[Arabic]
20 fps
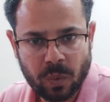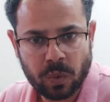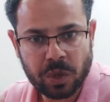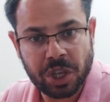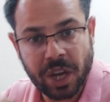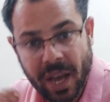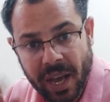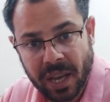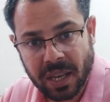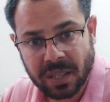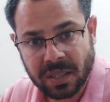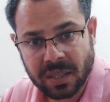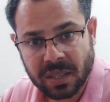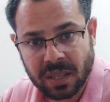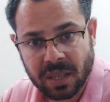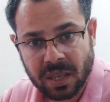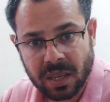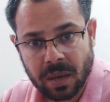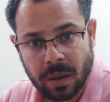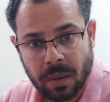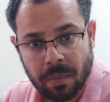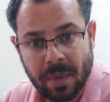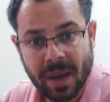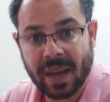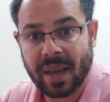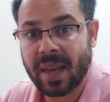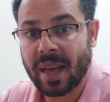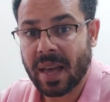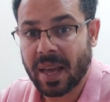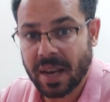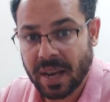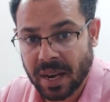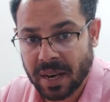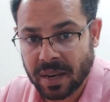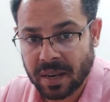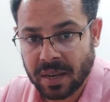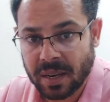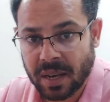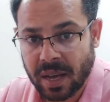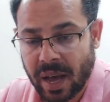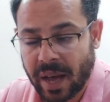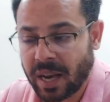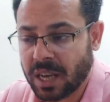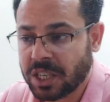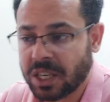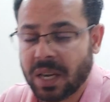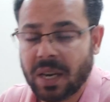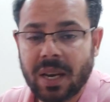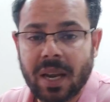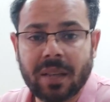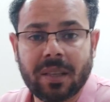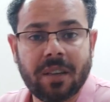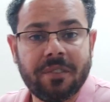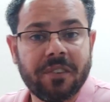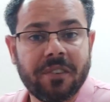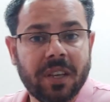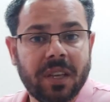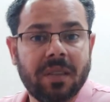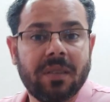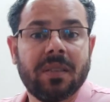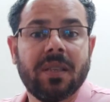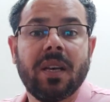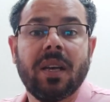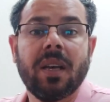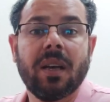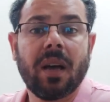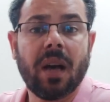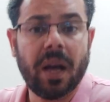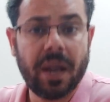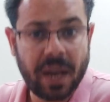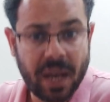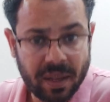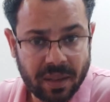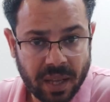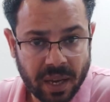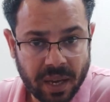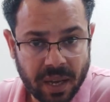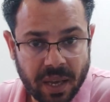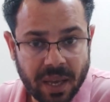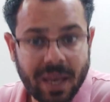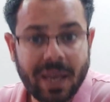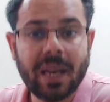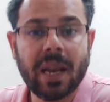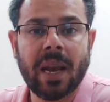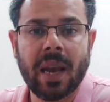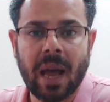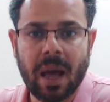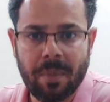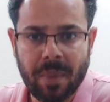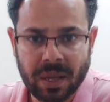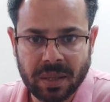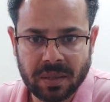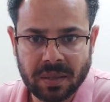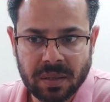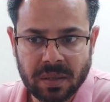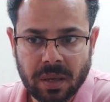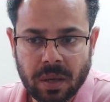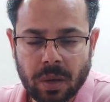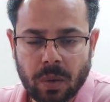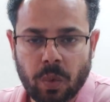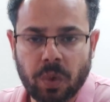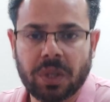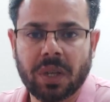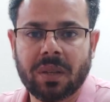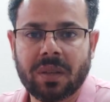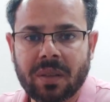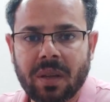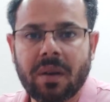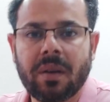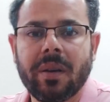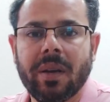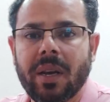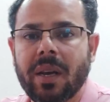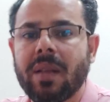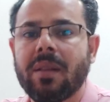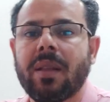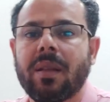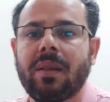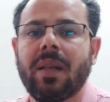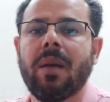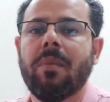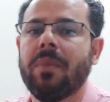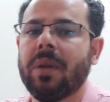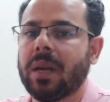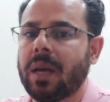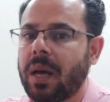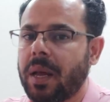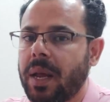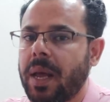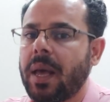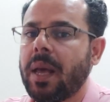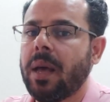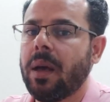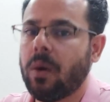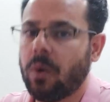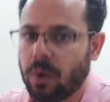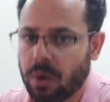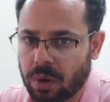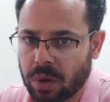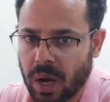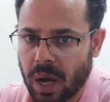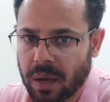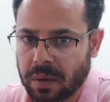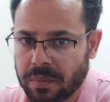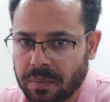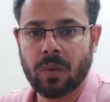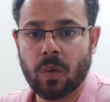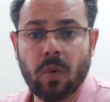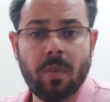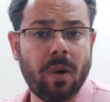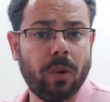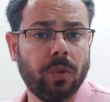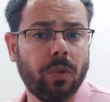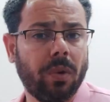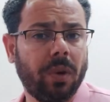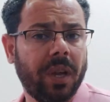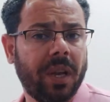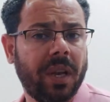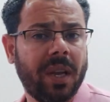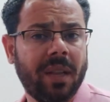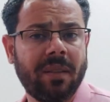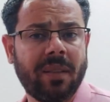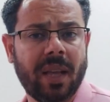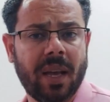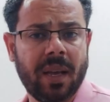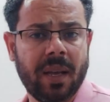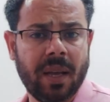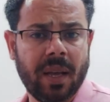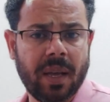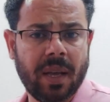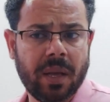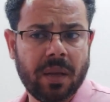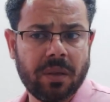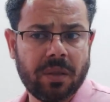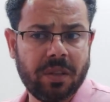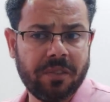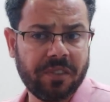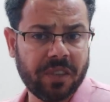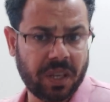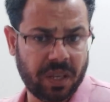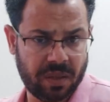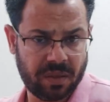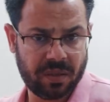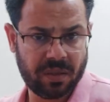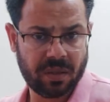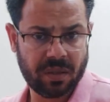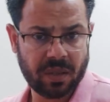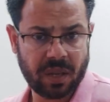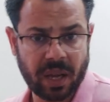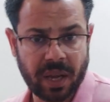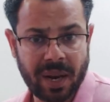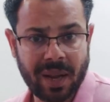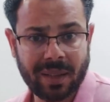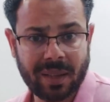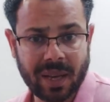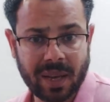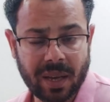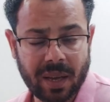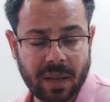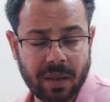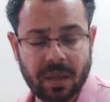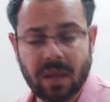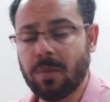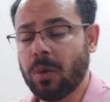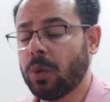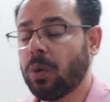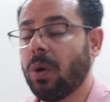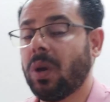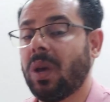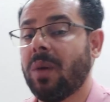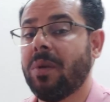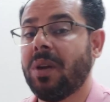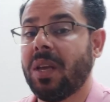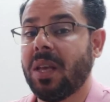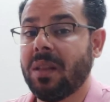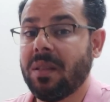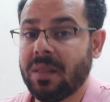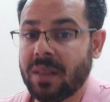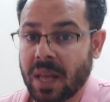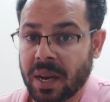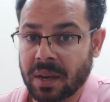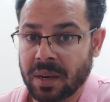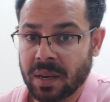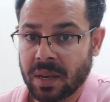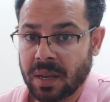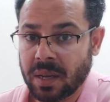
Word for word: وشاهد مجانا علشان لا تفقد قناتك إلى الأبد وتضطر إن أنت تعمل قناة أخرى وموضوع إن أنت تفقد قناتك ده موضوع كبير جدا